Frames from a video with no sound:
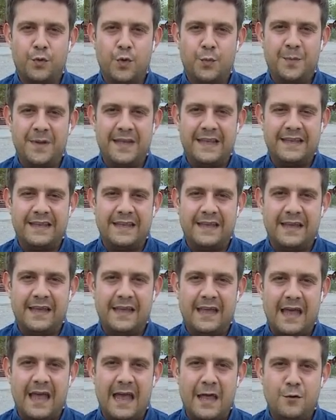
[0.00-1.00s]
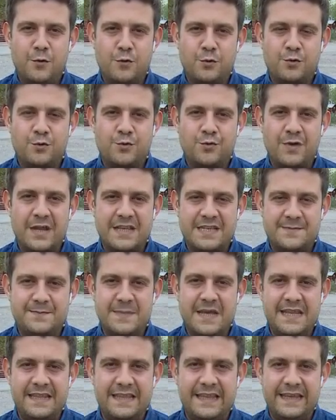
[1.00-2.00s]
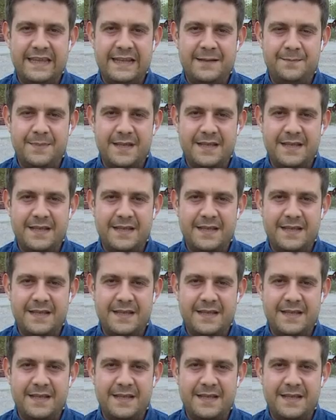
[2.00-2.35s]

Bu bilgi henüz resmi değil.